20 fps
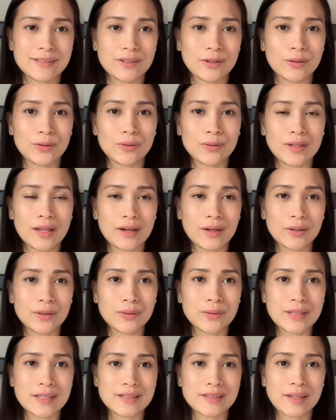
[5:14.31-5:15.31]
so
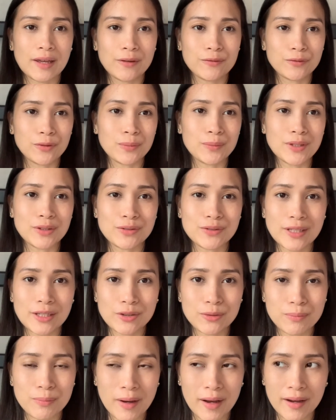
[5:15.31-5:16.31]
now it's time for me to say
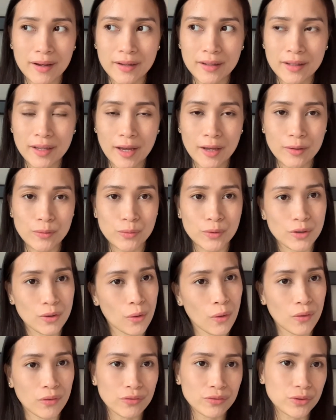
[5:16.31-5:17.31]
goodbye. I, we're
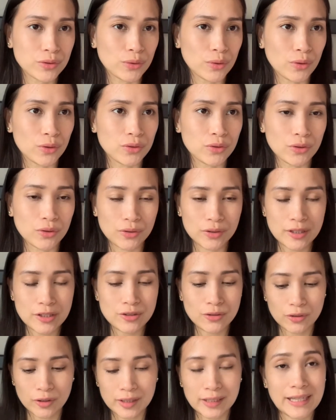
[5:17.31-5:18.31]
off to London.
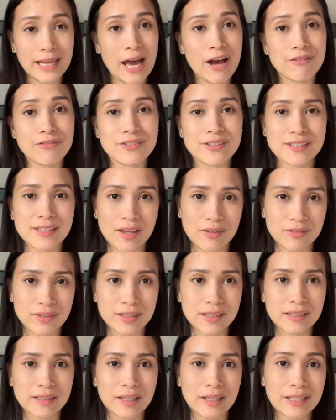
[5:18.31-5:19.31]
It's already half
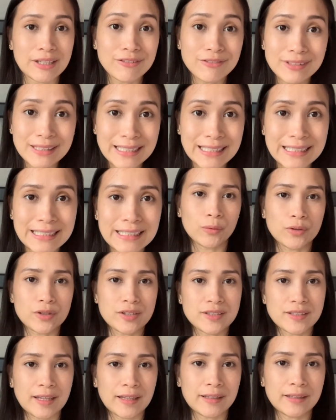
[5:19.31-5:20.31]
seven in the evening. We're
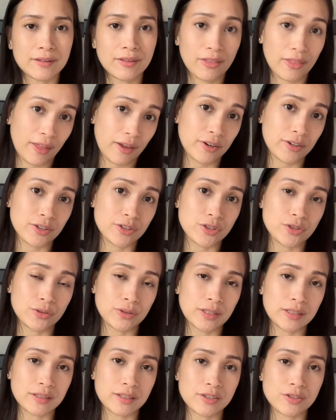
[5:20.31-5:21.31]
staying there
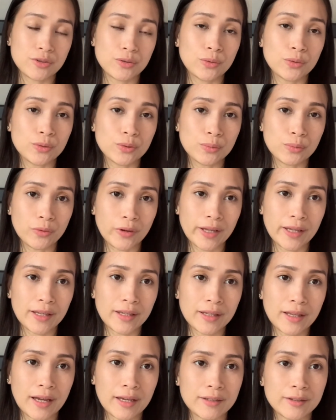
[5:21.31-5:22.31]
during the school
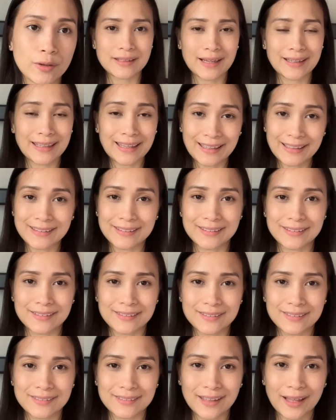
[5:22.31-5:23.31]
break. And again,
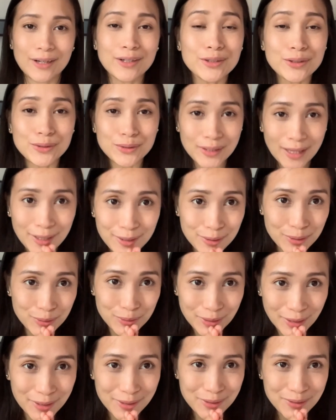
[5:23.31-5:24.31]
thank you, thank you,
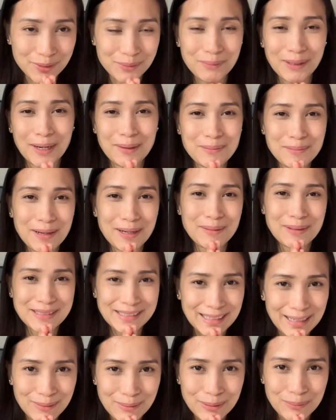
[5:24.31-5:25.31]
thank you. Maraming maraming
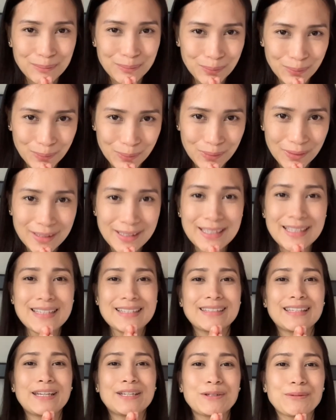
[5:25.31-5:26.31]
salamat po
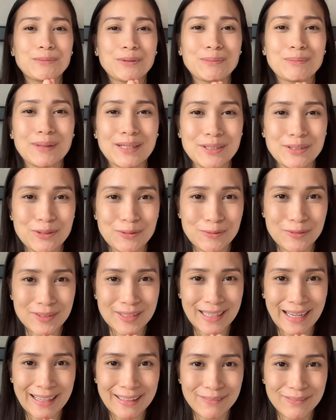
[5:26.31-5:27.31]
sa inyo pong
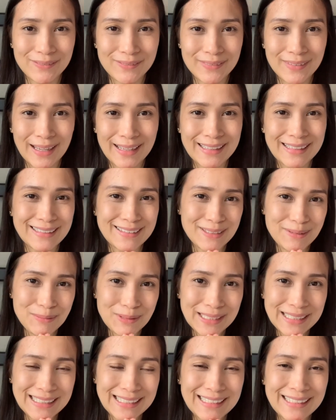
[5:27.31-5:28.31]
pag-subscribe. Hanggang sa
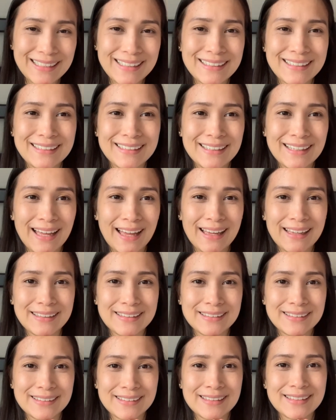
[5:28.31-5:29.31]
muli
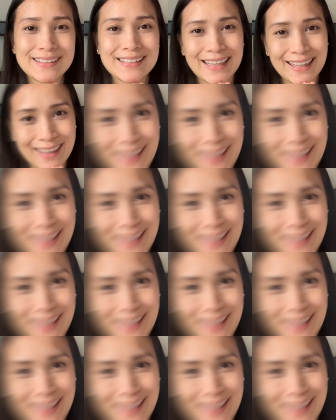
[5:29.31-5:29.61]
and take